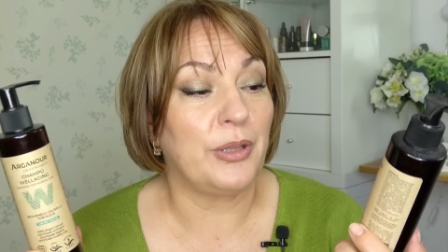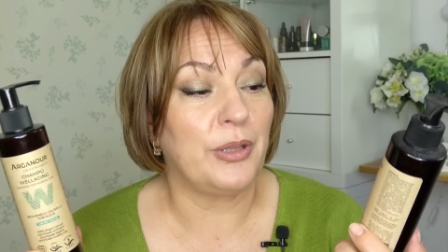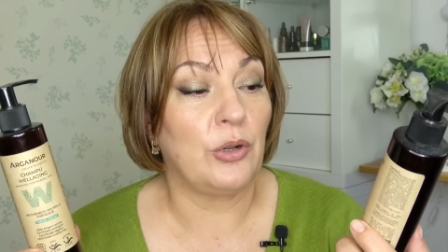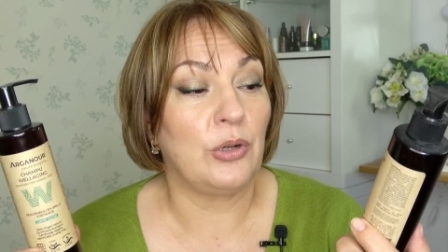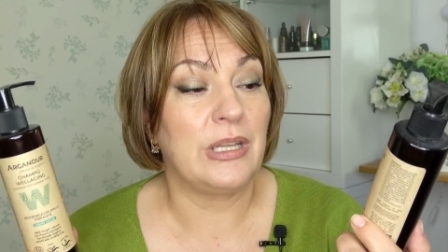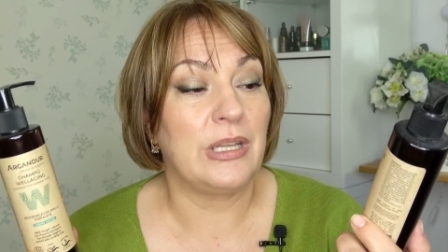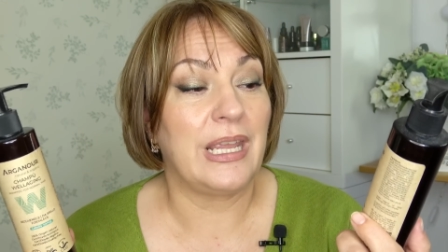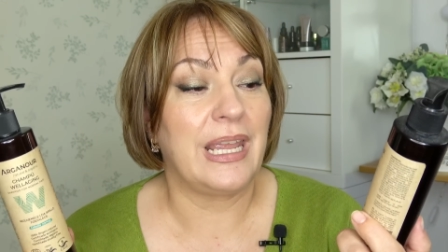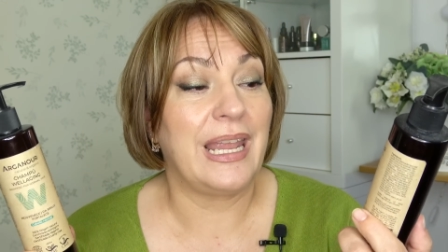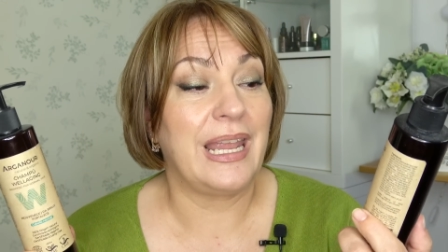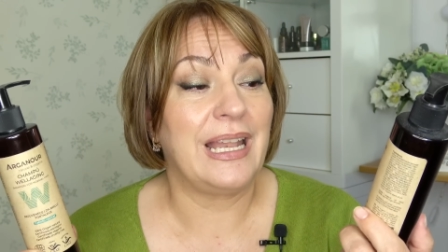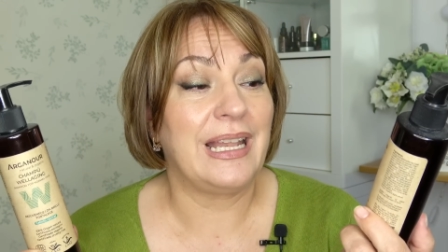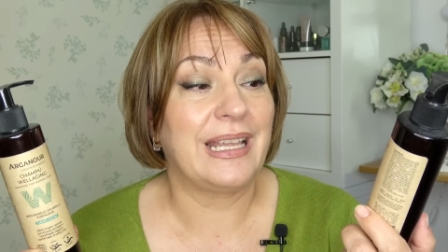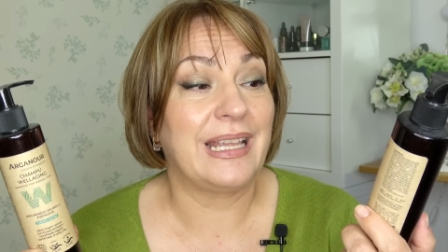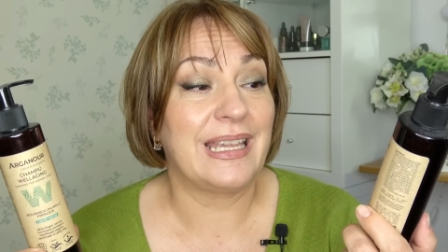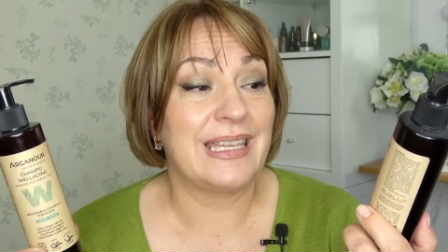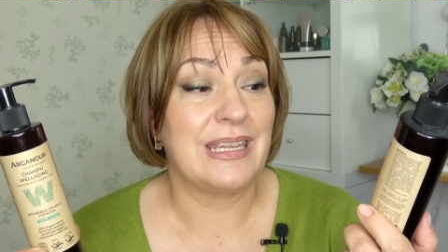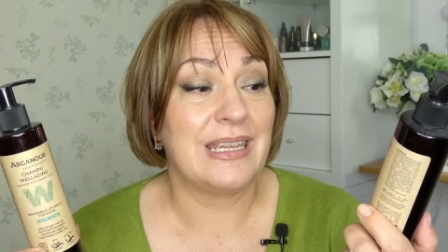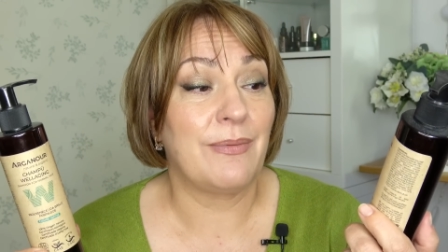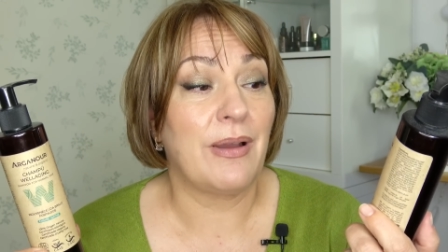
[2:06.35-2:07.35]
pero el
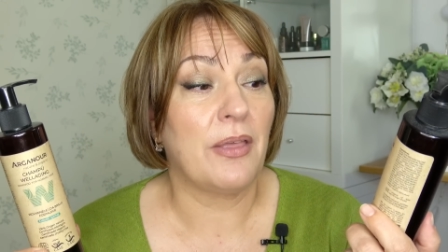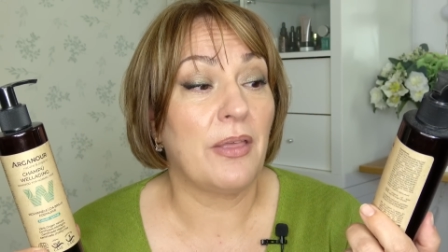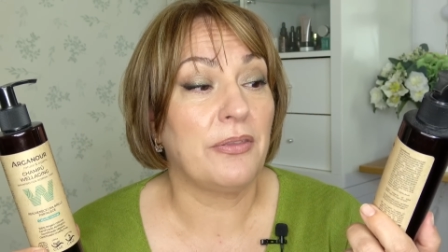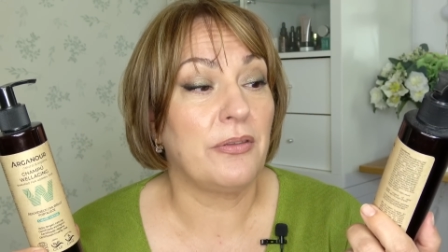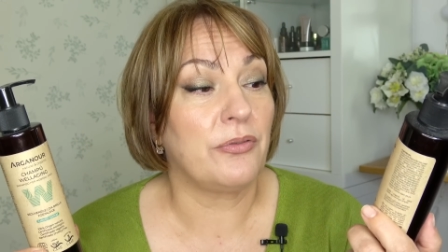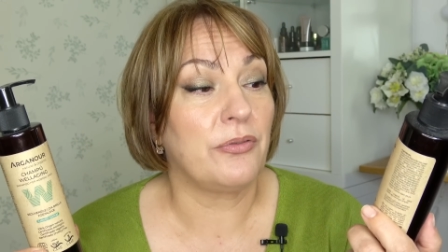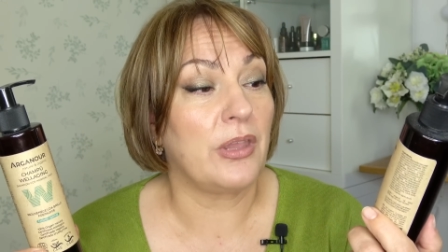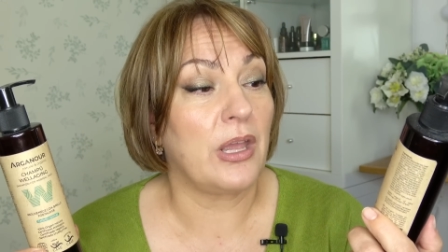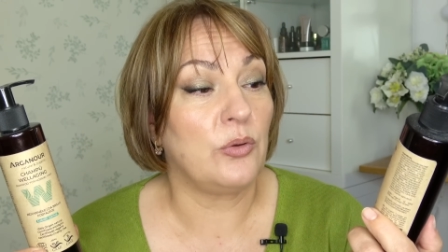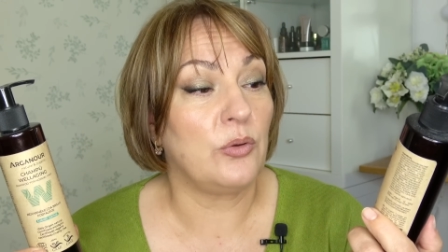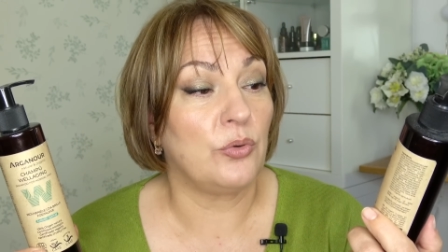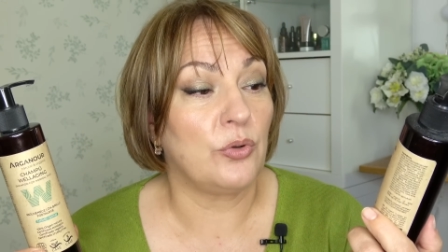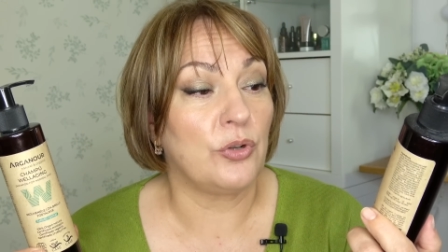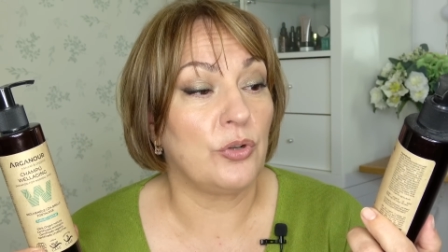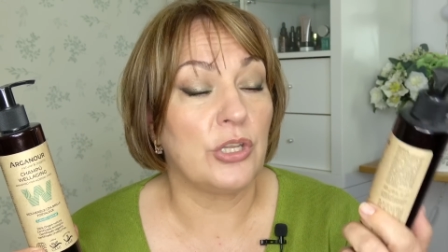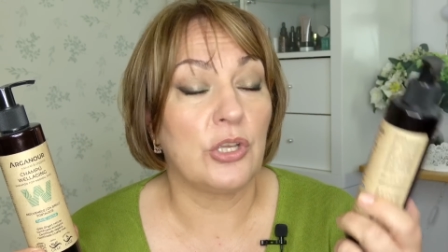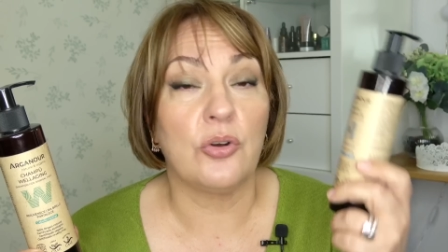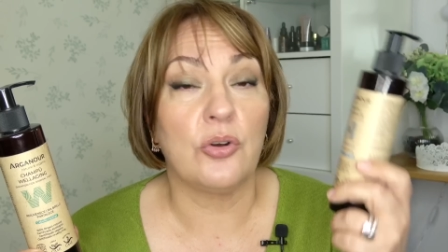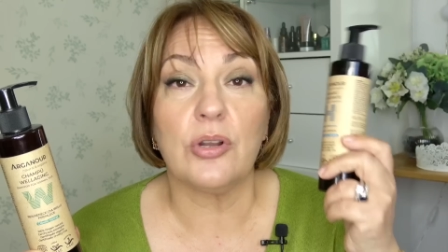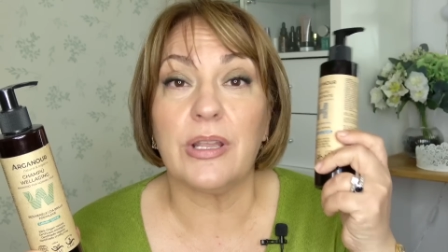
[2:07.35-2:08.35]
que lleva ácido
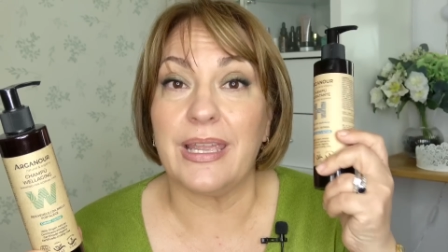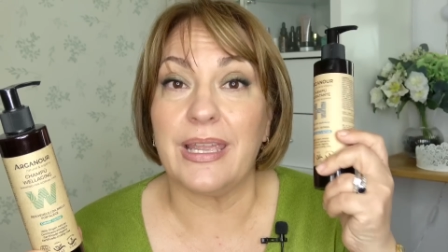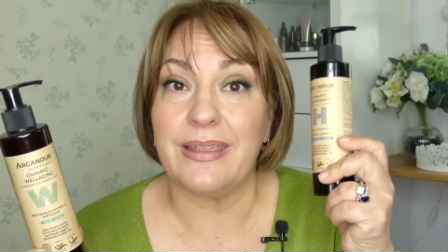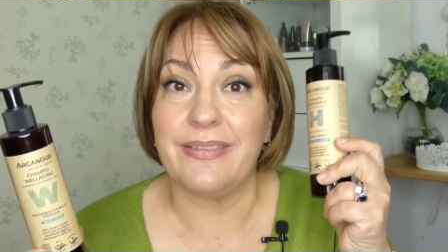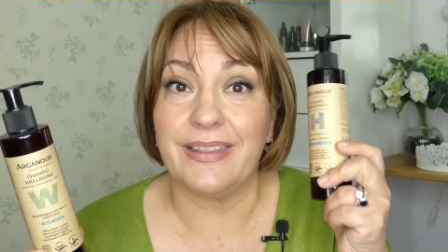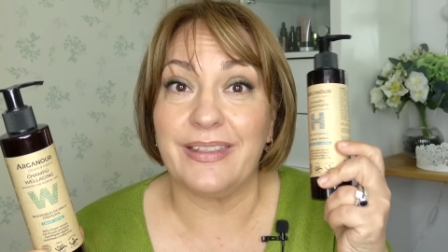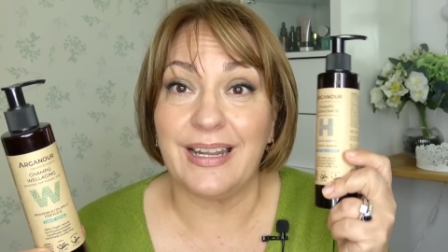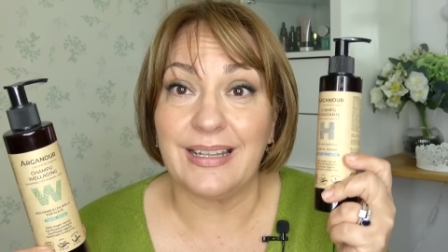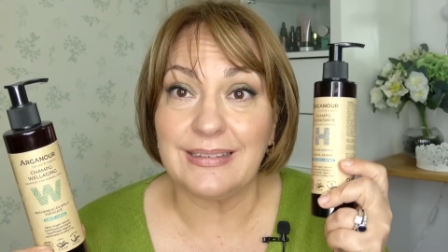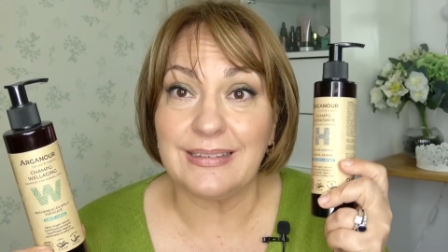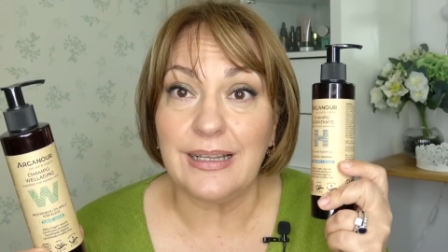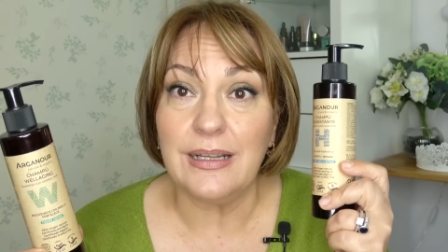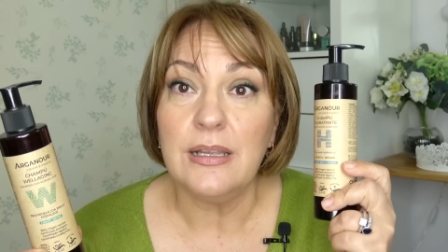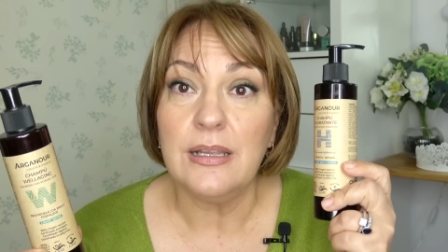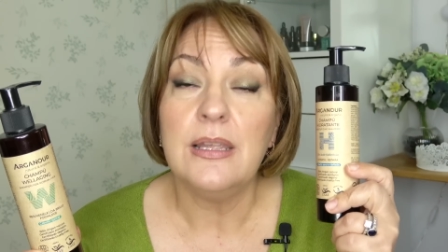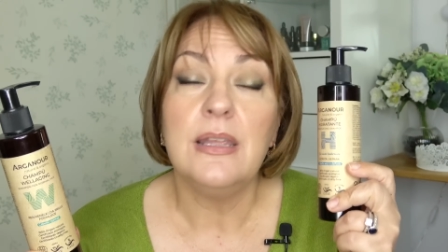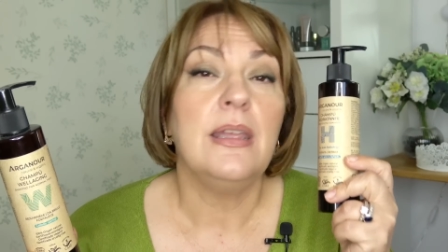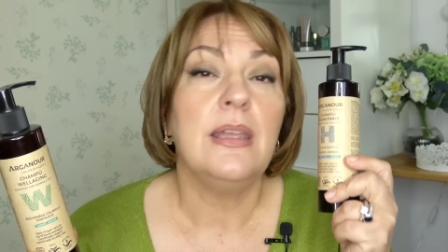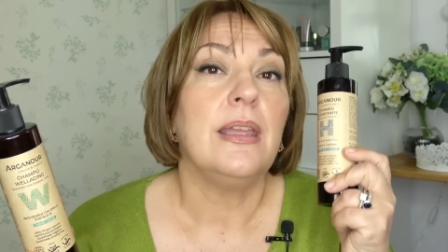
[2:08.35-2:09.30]
hialurónico que hidrata,